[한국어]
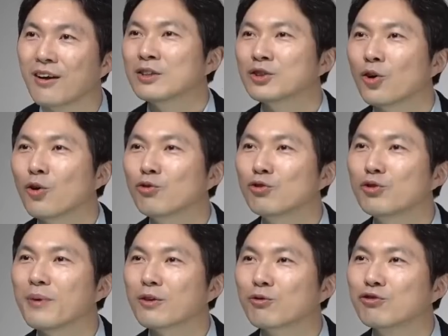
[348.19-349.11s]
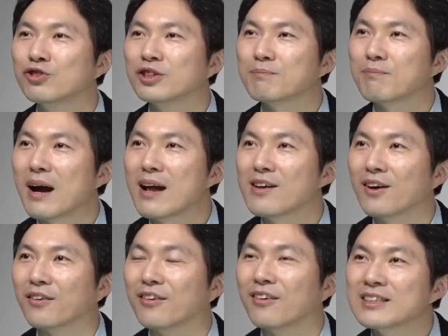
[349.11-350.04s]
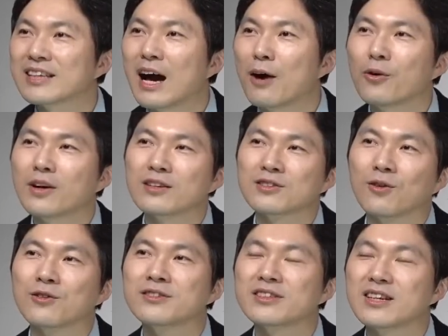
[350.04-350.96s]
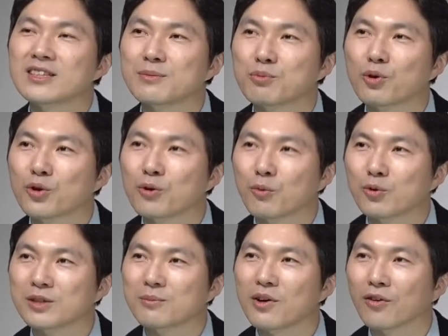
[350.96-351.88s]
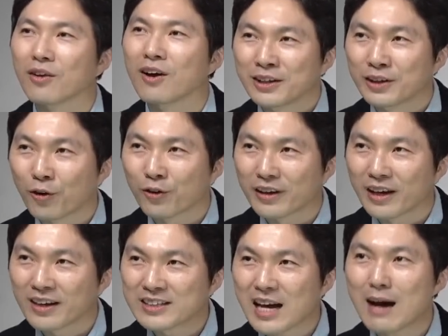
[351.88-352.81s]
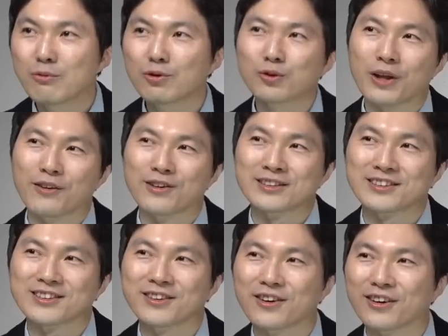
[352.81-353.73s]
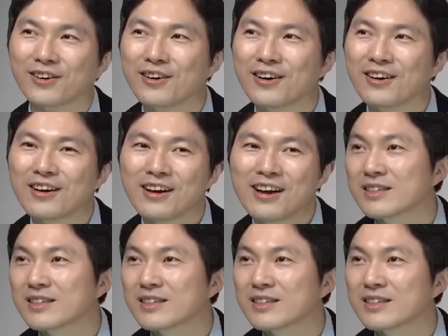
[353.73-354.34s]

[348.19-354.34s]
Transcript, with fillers: 1998년 4월에 전세 지표를 보시면 이렇게 샵으로 되어 있을 거예요. 그러네요.